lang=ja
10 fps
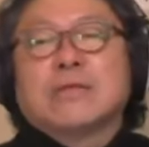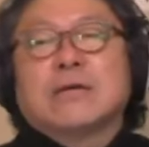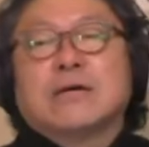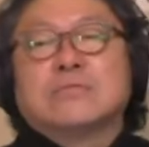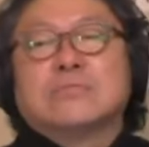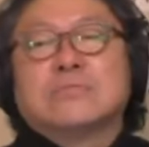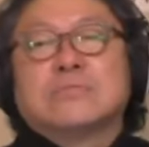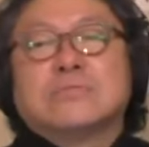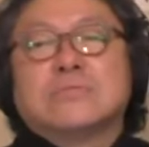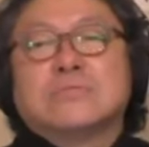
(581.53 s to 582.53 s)
あ
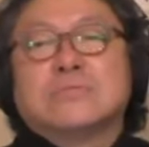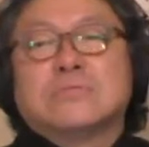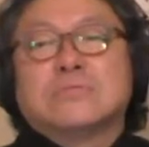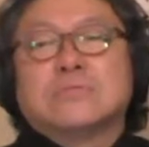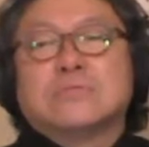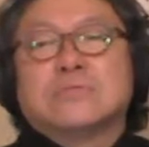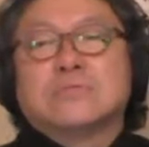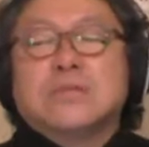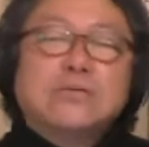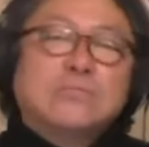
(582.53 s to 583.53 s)

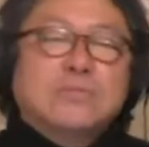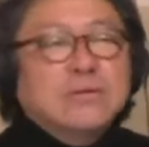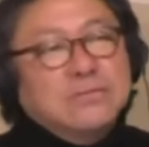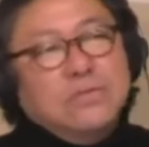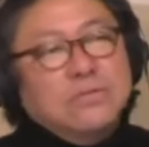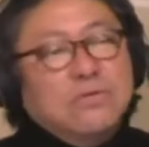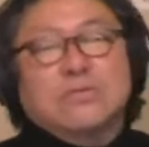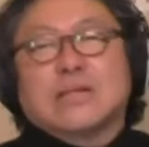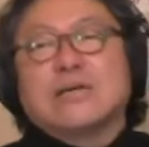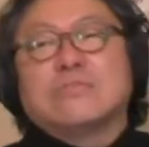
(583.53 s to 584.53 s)
のー、っていうのもそんなこ
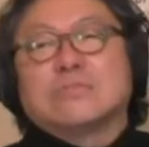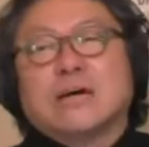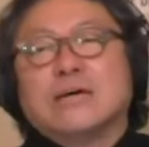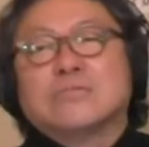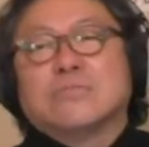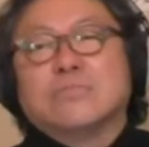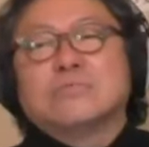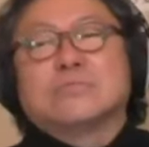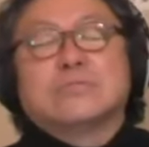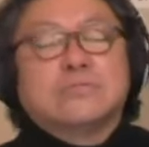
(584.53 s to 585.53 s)
とないのになと
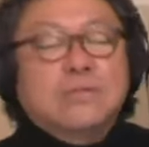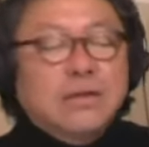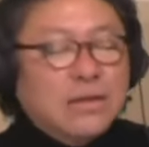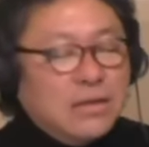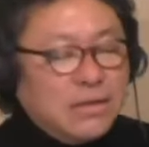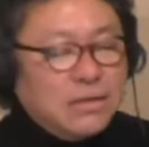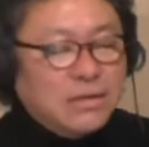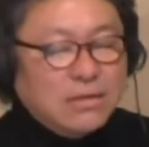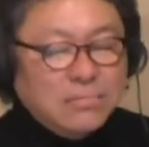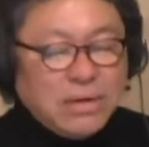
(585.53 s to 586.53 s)
思うんですよね、
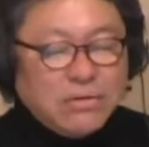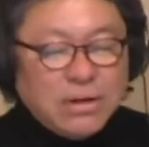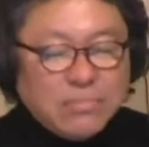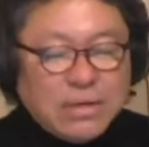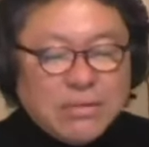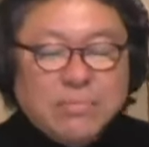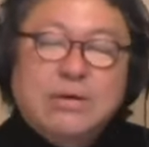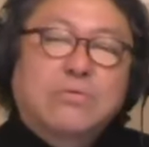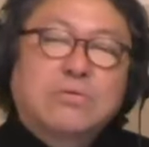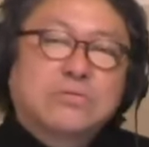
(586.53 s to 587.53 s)
えー、まあこれはまあでもま
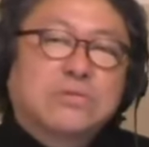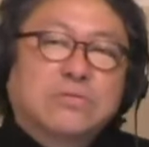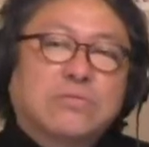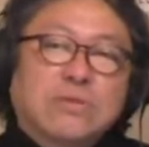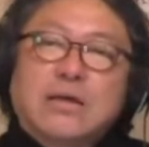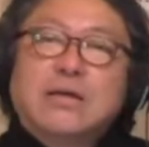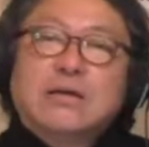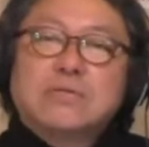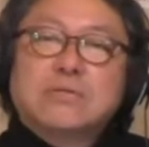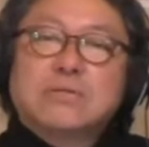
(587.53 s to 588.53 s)
あこういうちょっとこうね、
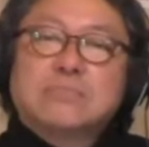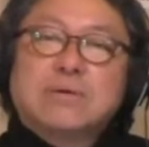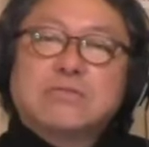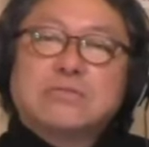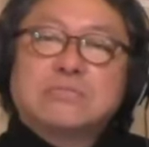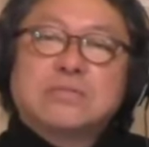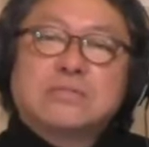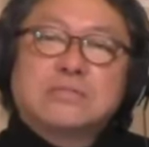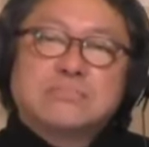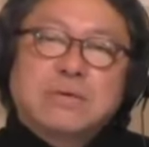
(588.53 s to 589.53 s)
えー、まあ、特
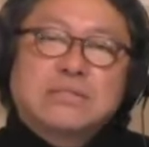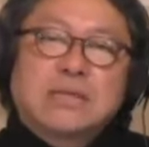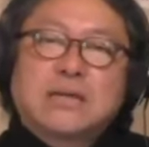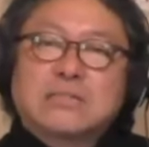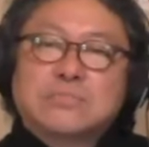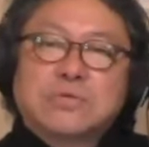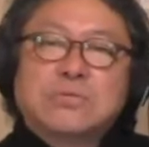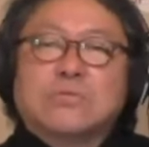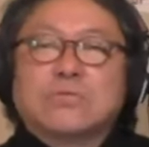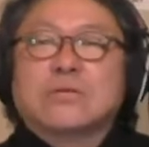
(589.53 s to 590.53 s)
別別企画も
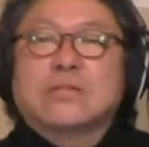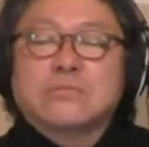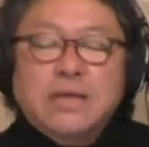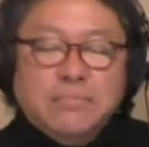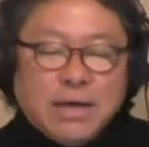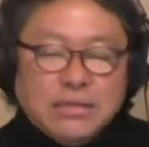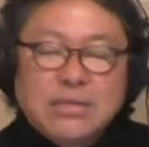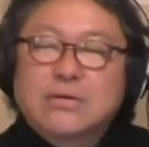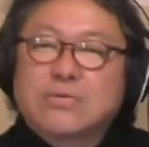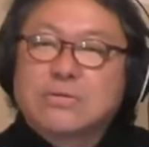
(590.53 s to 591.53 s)
のということなのでまあ
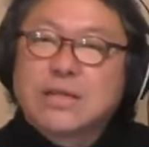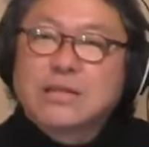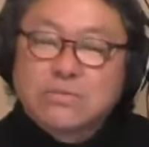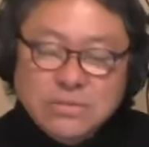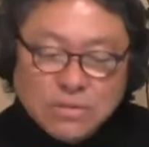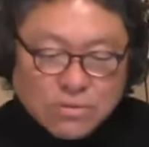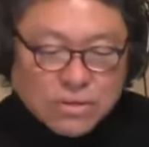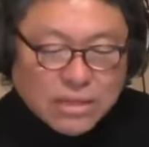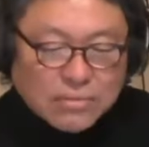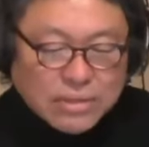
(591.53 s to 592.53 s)
参考程度にというこ
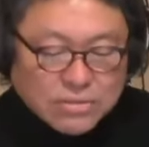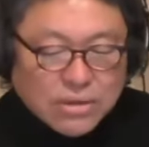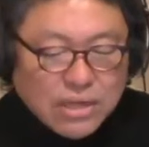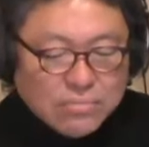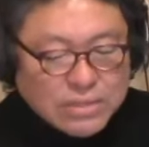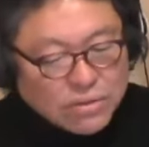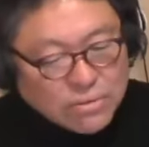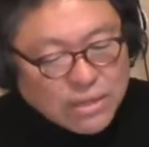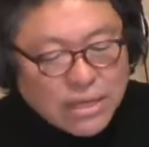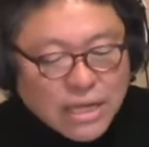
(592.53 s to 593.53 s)
とでいきましょうまあそ
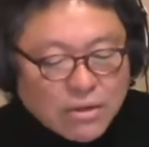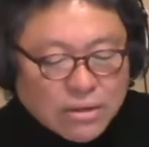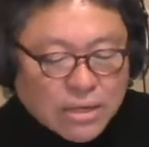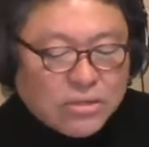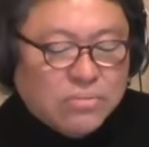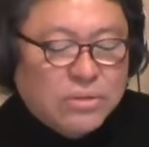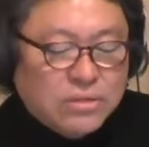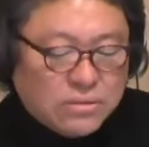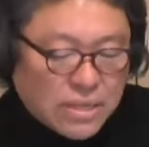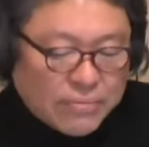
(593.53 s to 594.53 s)
んなに影響はないと思うん
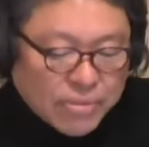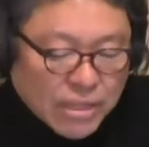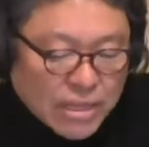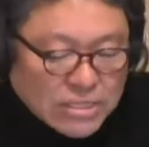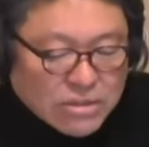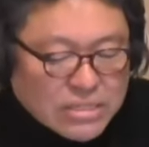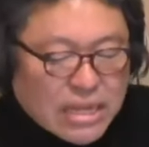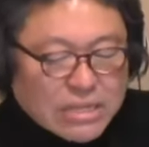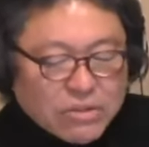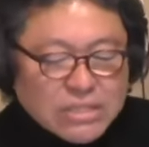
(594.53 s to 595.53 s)
ですよねそし
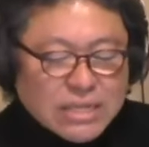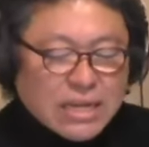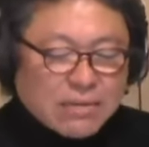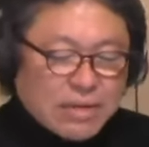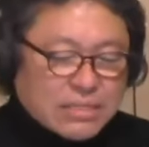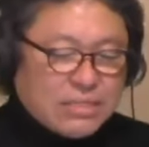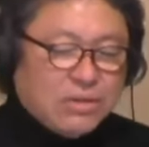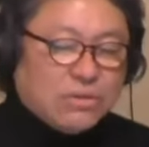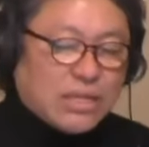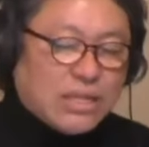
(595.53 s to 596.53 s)
て年が明けますい
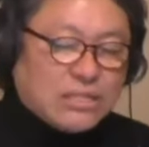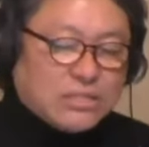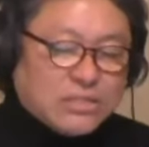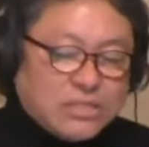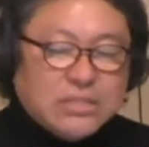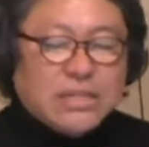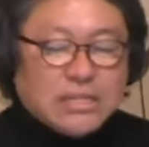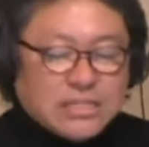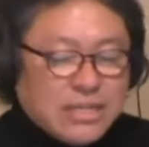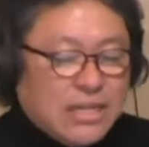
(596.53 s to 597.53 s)
よいよ79年
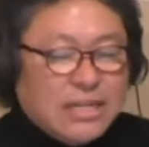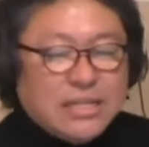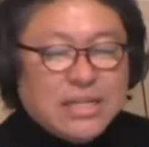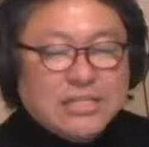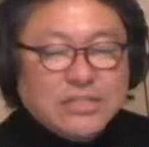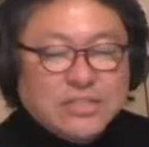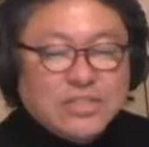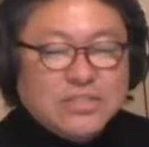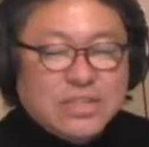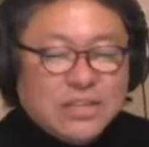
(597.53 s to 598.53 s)
です
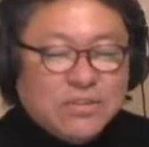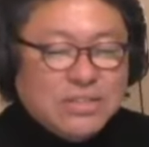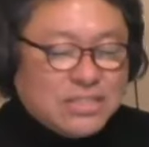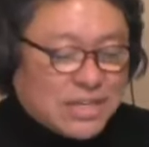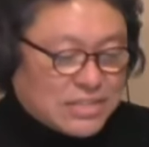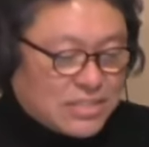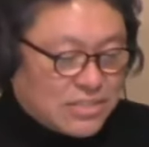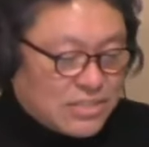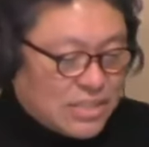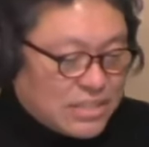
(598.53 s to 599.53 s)
79年の1月1
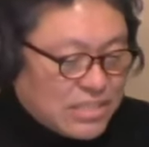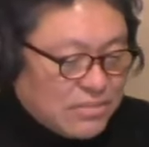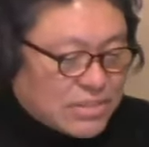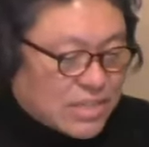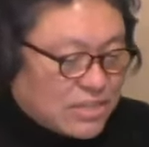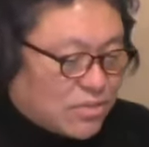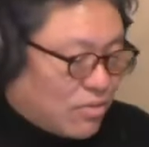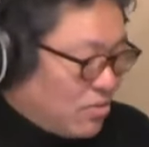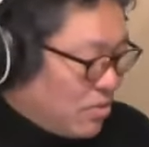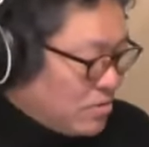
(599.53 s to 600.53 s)
日にはちゃんと
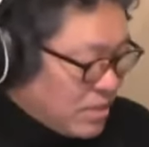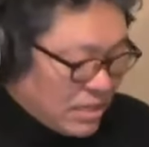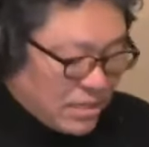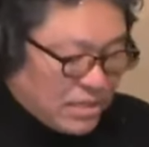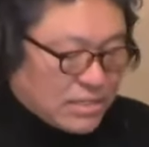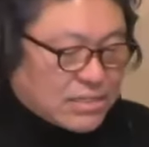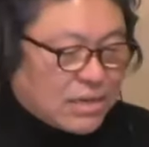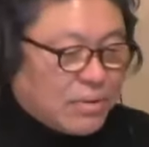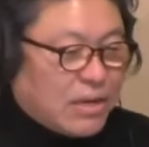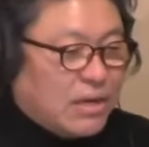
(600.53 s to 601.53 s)
この曲がリリースさ
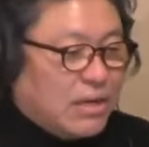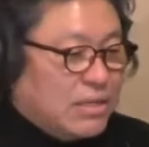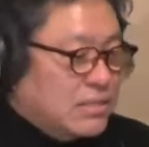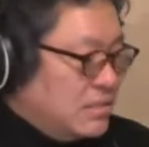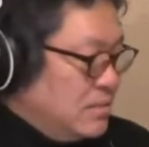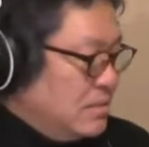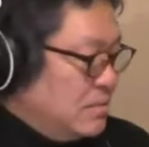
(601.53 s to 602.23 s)
れます